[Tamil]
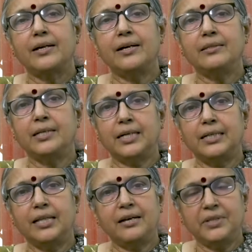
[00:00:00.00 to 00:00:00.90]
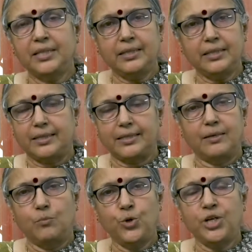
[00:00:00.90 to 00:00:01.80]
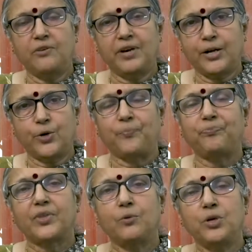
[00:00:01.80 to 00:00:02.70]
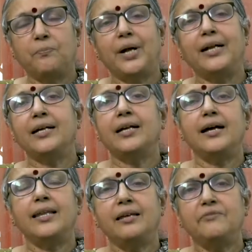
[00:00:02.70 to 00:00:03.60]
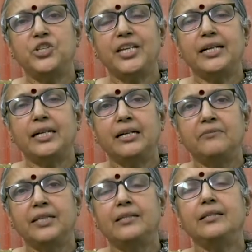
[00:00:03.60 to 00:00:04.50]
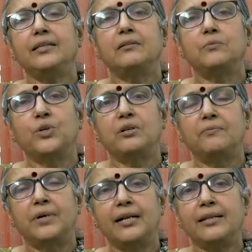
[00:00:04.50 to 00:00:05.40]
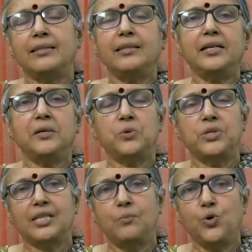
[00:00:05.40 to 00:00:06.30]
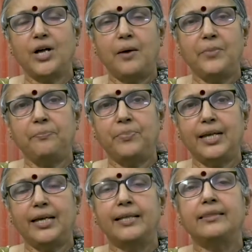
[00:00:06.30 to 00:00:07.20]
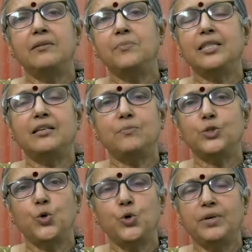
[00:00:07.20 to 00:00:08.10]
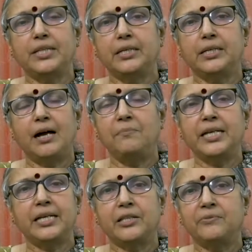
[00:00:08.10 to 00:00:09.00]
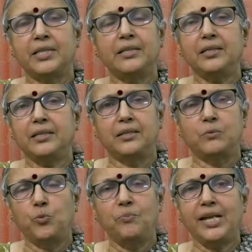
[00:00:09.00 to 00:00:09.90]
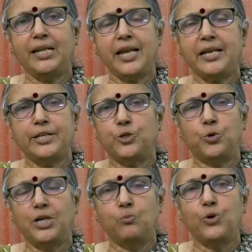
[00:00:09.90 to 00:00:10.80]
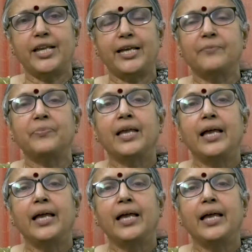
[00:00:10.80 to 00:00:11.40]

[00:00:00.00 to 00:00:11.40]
கருத்துக்கள் தான் வந்து முன்னுக்கு வரணும் ஒரு பழங்கால விஷயங்களை வந்து ஒரு வளர்ந்த ஒரு சமூக அமைப்புல திரும்ப திரும்ப சொல்லுவது அப்படிங்கிறது வந்து உண்மையிலேயே ஏற்றுக்கொள்ள முடியாது